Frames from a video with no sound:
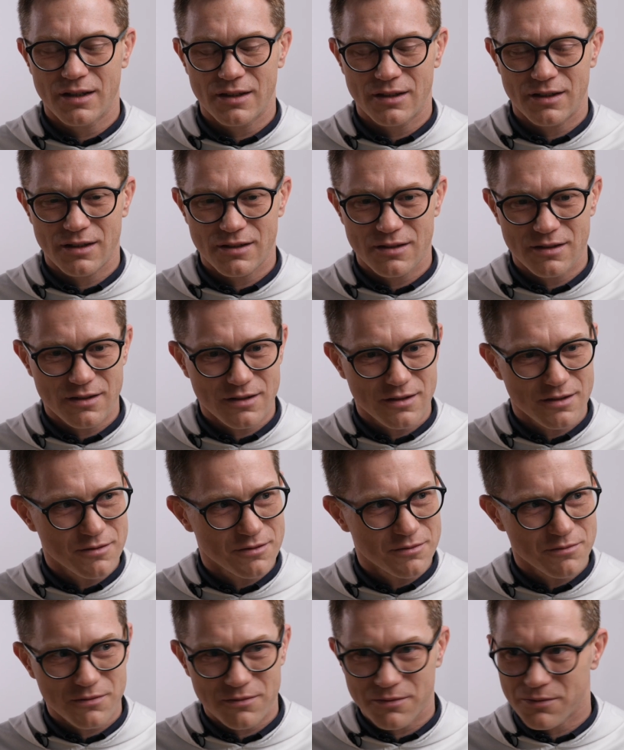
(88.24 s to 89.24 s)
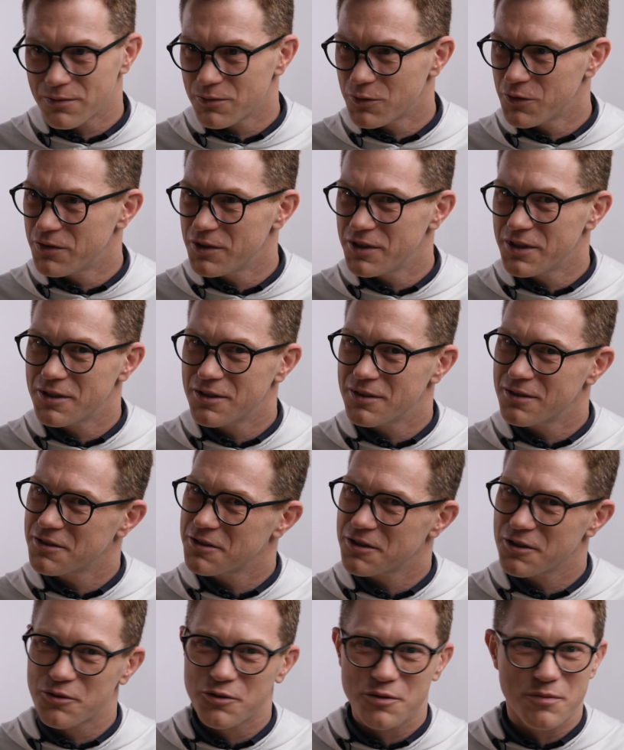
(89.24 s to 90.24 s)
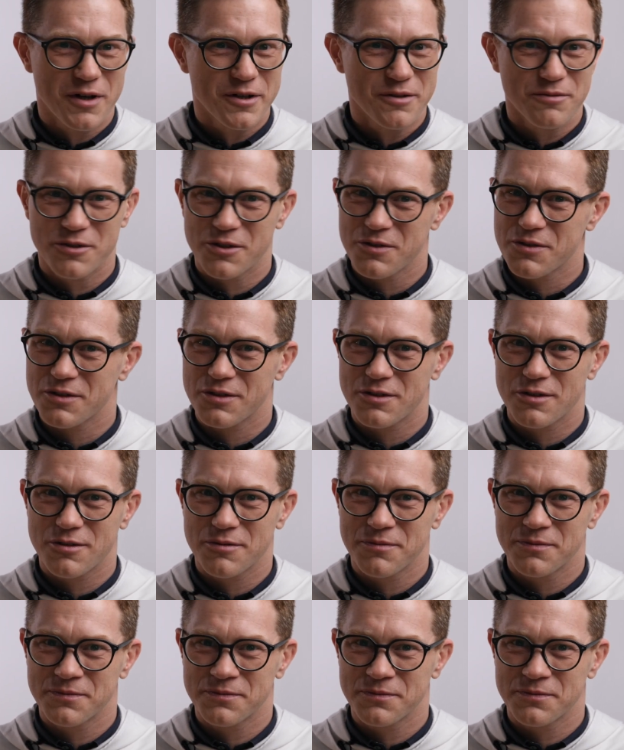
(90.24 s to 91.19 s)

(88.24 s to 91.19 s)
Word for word: Kiedy mówili, że już mają dosyć.